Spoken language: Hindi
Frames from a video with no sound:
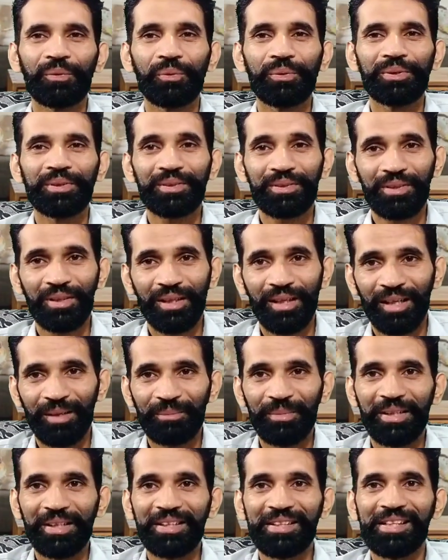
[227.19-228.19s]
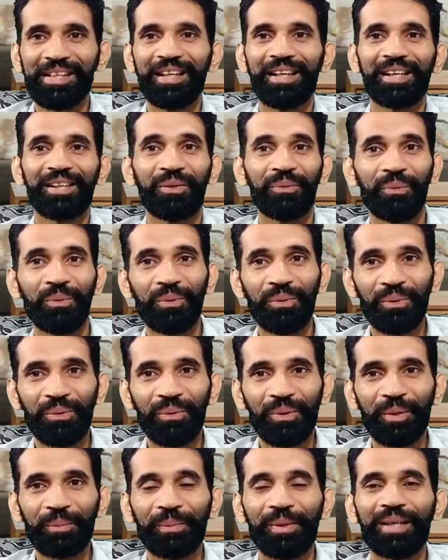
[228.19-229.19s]
कोई इस तरह का मटेरियल है कि उन
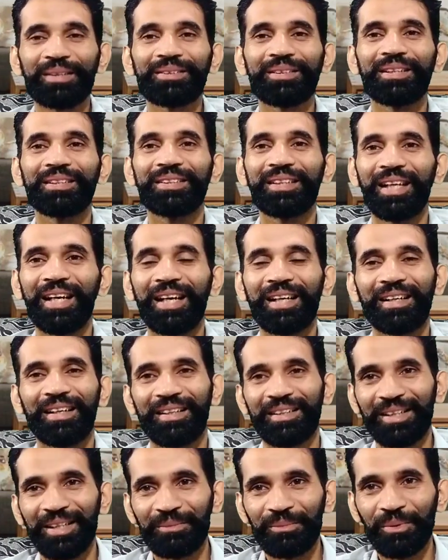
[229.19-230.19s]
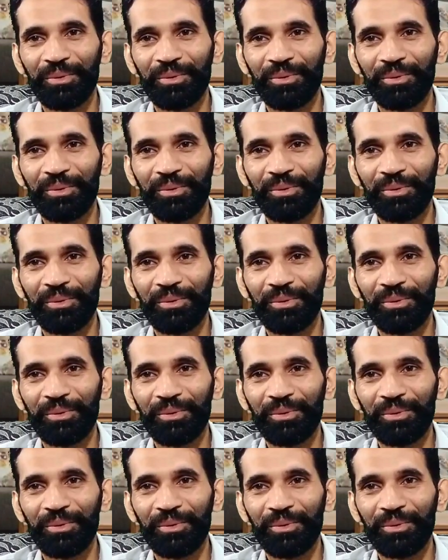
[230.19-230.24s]
लोगों के पास नहीं है हैक करके